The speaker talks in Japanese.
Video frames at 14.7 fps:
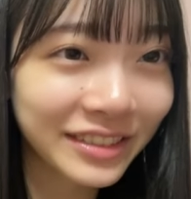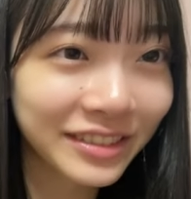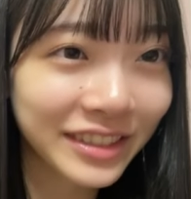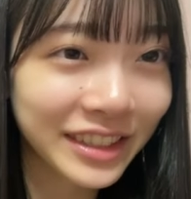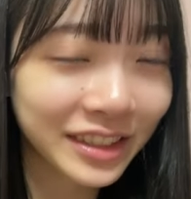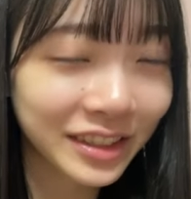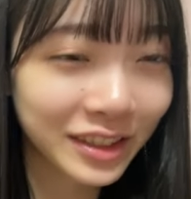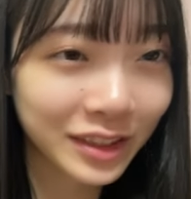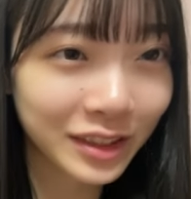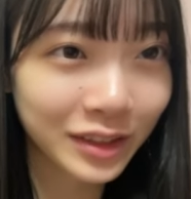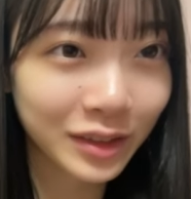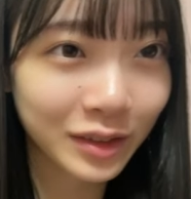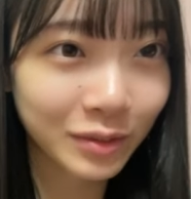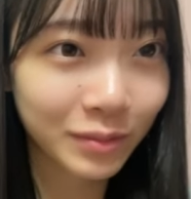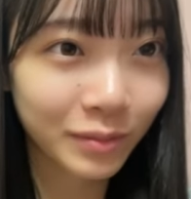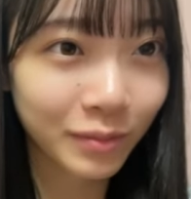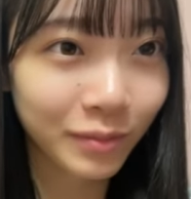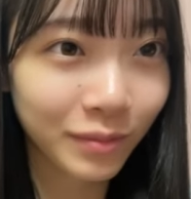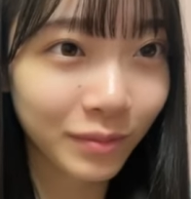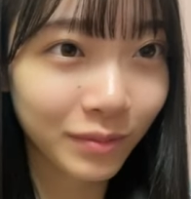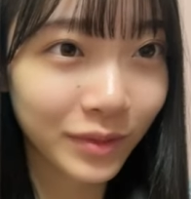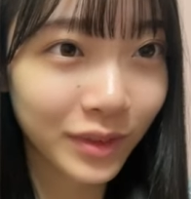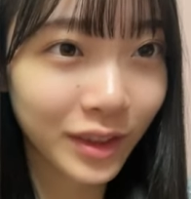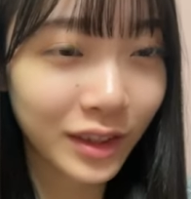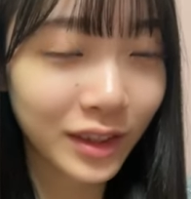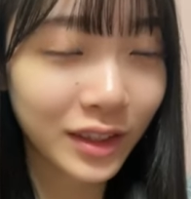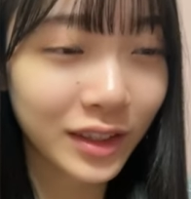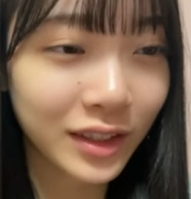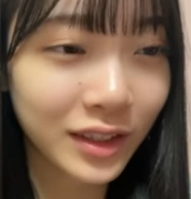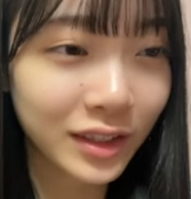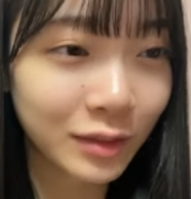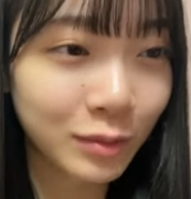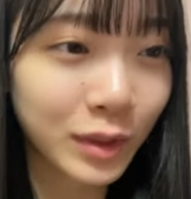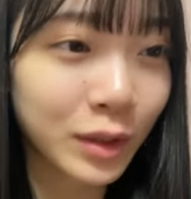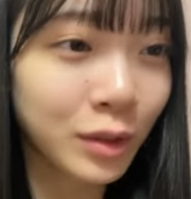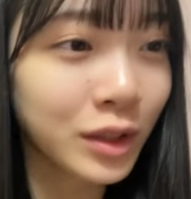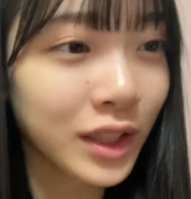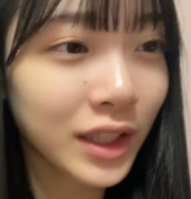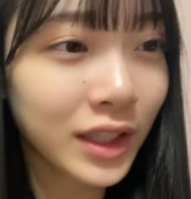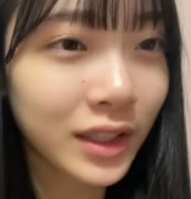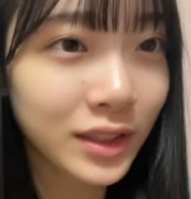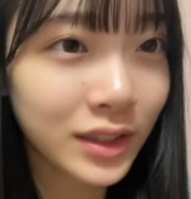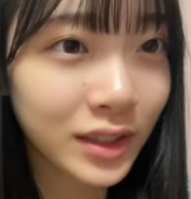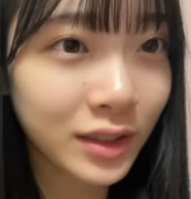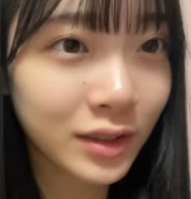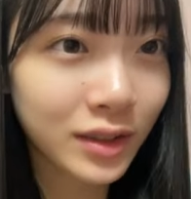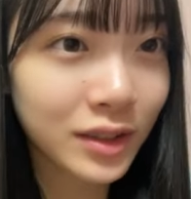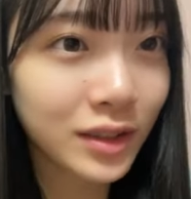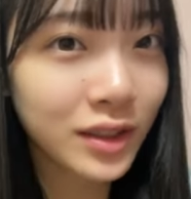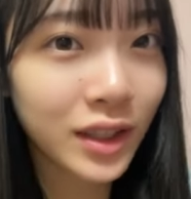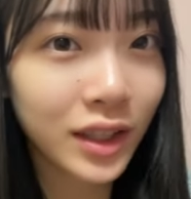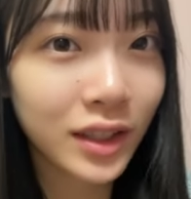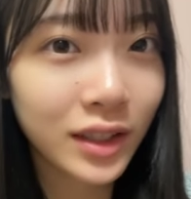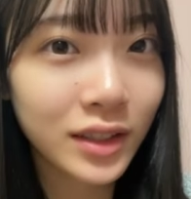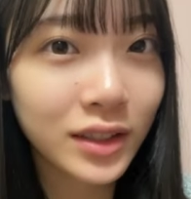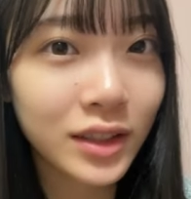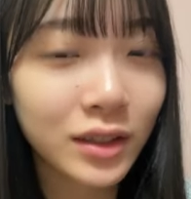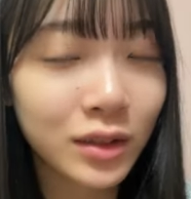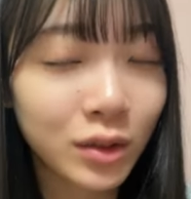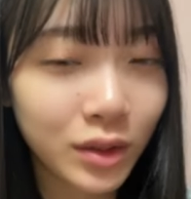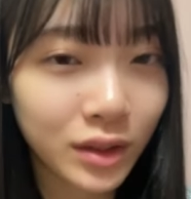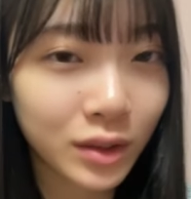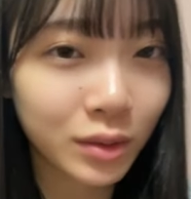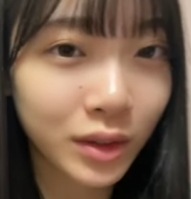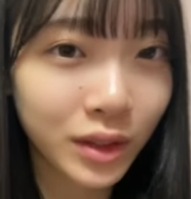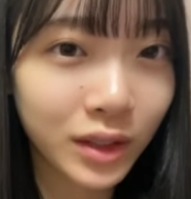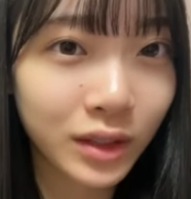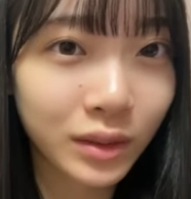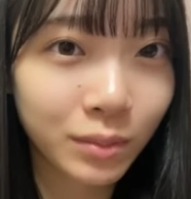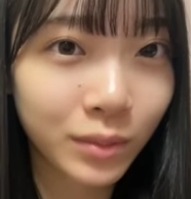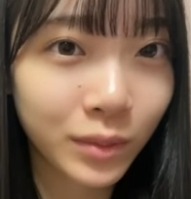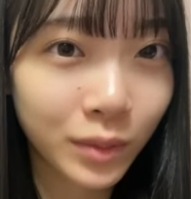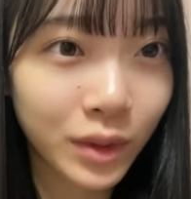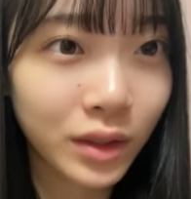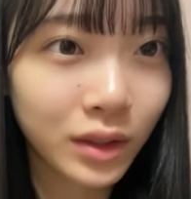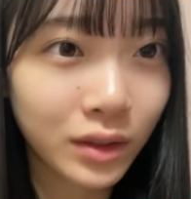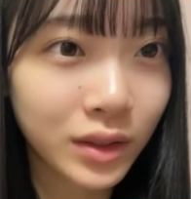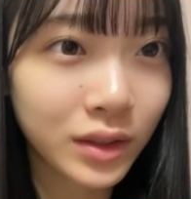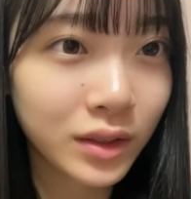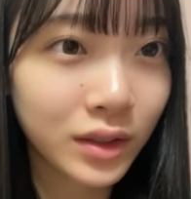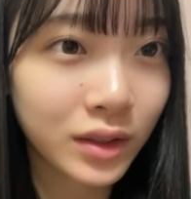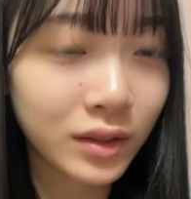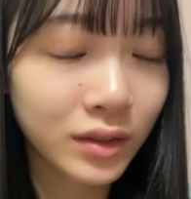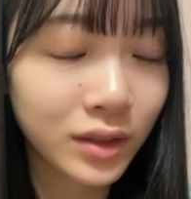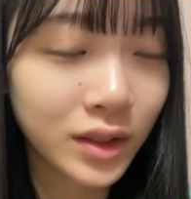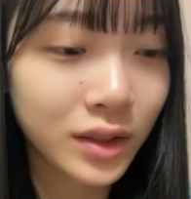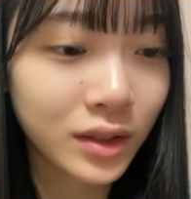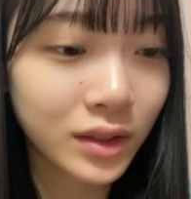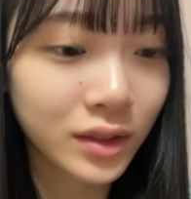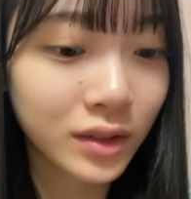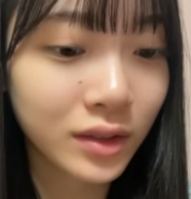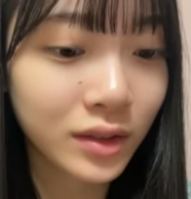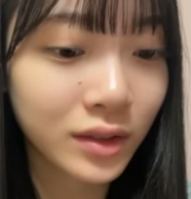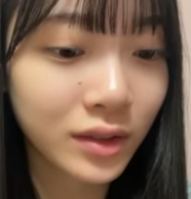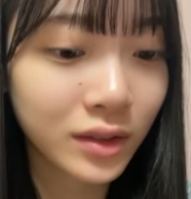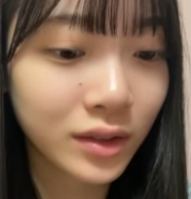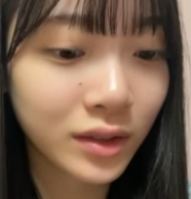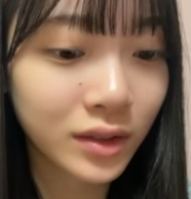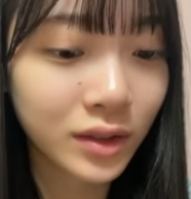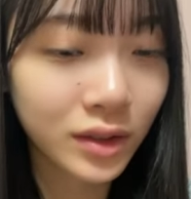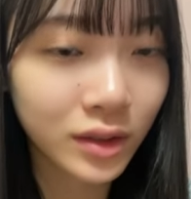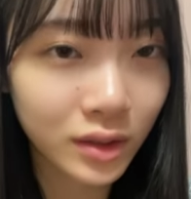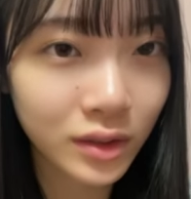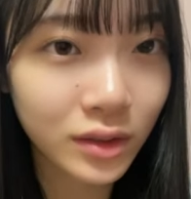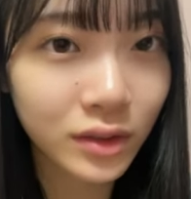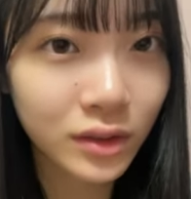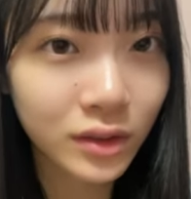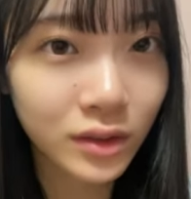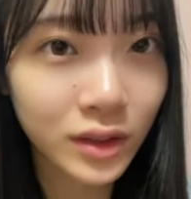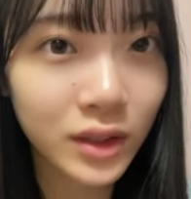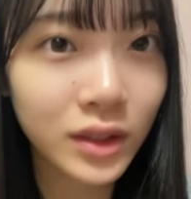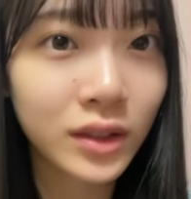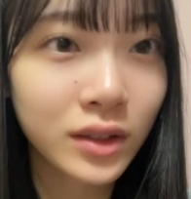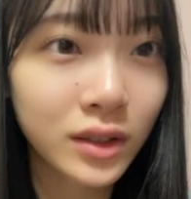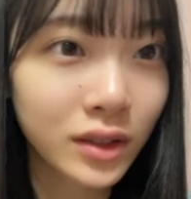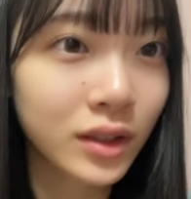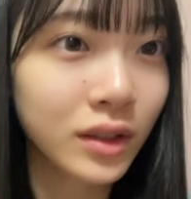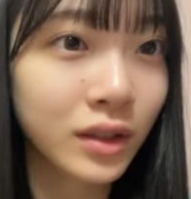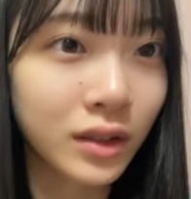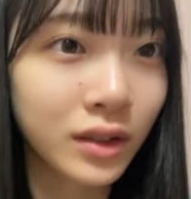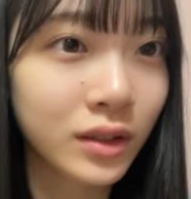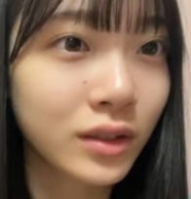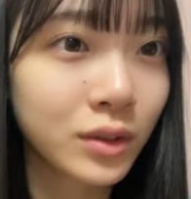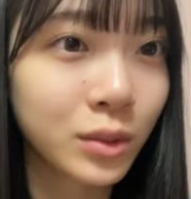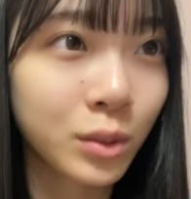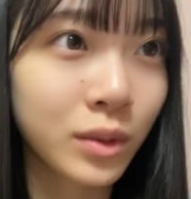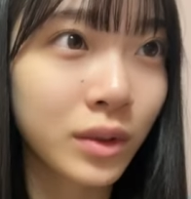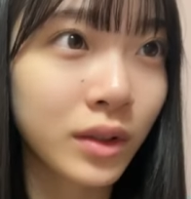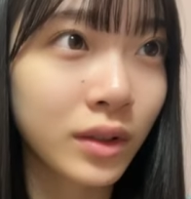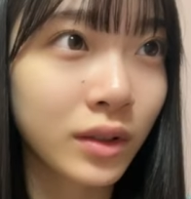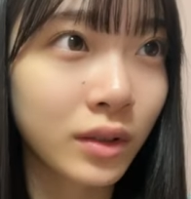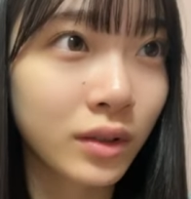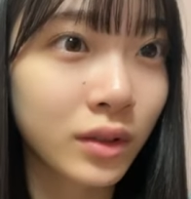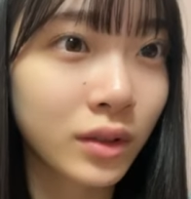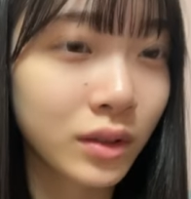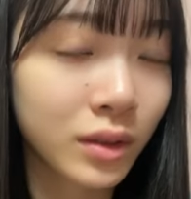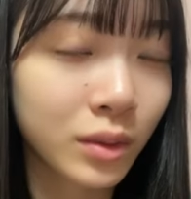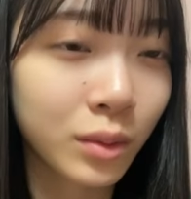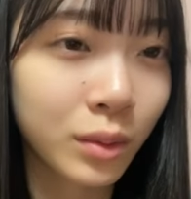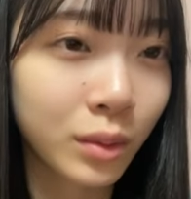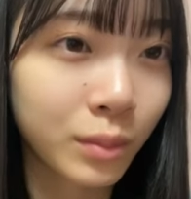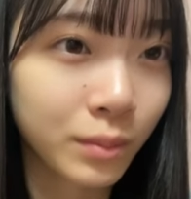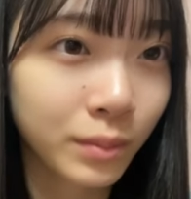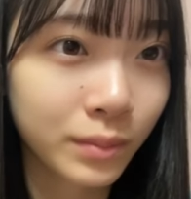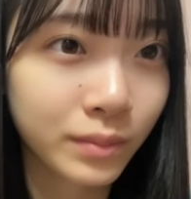て言えばいいのその、まあ、こんな感じで普通に話してる時とかは全然普通素に近い状態なんですけど